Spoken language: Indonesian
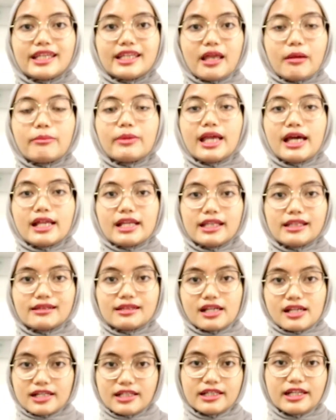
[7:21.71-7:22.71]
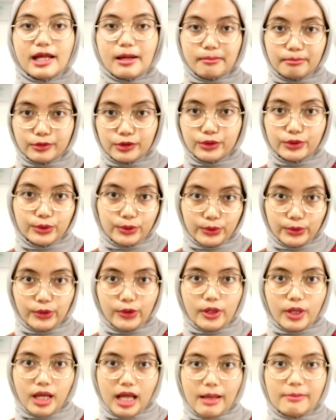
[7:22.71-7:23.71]
kita biarin terendam
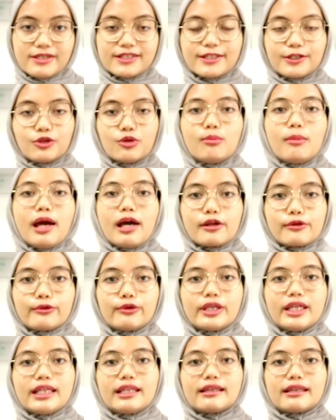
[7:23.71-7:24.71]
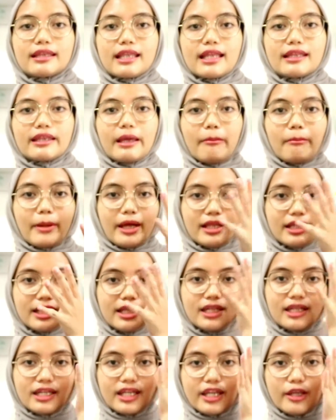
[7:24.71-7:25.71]
dulu habis itu baru kita
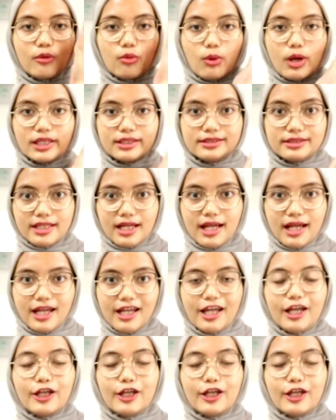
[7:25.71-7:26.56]
tempelin di wajah